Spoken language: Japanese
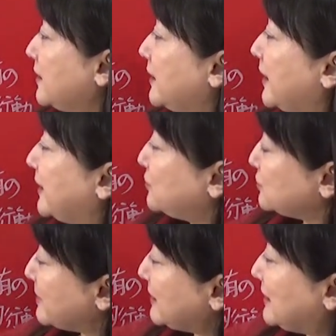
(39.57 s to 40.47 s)
えー、1
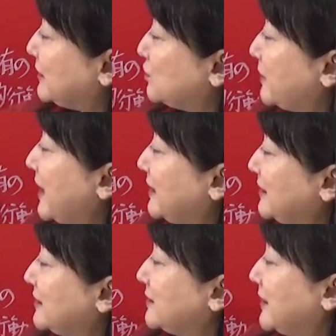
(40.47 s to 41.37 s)
つ目に行く前
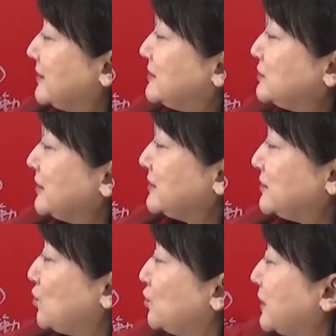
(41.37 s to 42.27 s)
に、えー、実はです
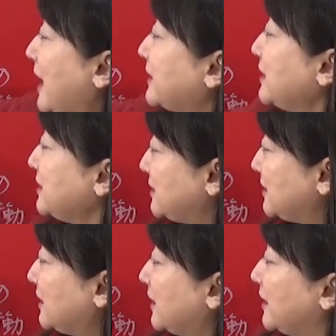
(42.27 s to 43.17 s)
ねこの駆け
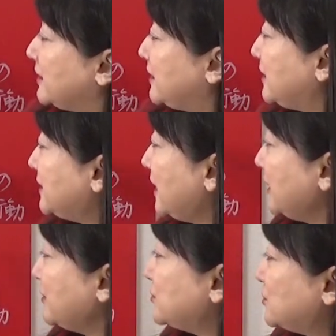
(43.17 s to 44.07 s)
引き引っ
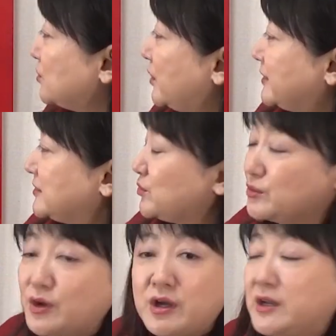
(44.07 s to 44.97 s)
掛ける手法はですねこ
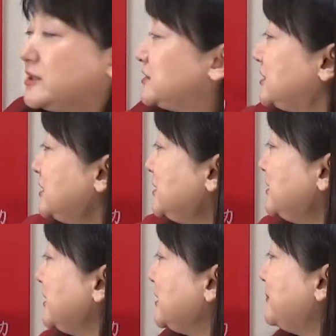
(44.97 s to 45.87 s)
の心
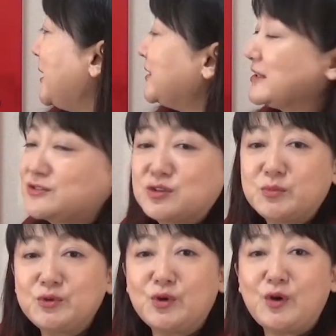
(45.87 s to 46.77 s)
理的バイアスという
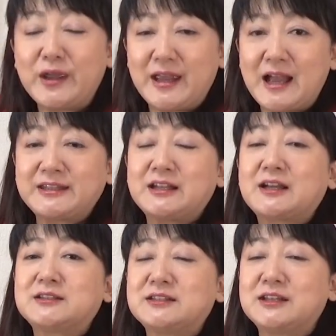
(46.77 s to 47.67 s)
ものを、えー、
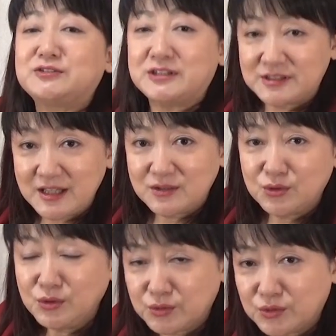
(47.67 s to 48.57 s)
働かせてるんですね
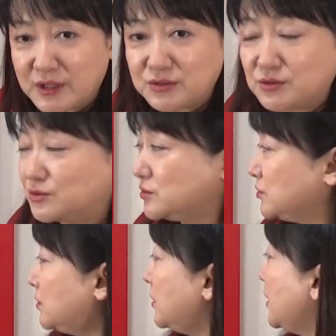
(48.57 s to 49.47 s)
どういうことかという
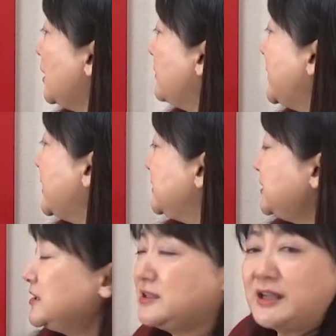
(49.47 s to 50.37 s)
と、まあ、
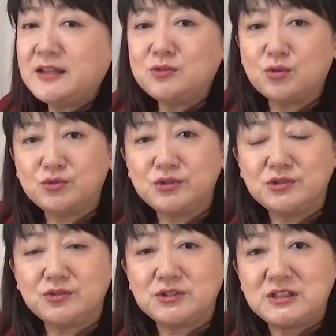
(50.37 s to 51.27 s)
人間特
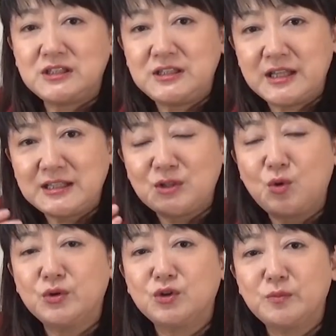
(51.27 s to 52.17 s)
有の心理的
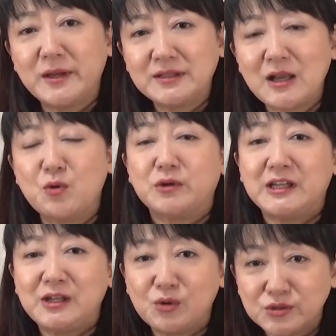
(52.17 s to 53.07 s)
行動パターンを
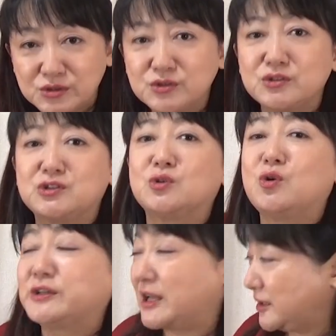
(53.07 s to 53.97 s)
利用する手
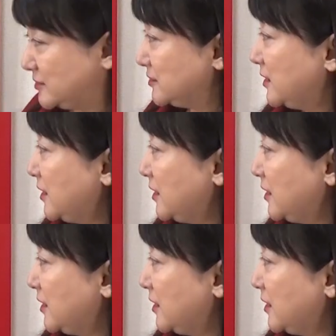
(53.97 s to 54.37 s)
法なんです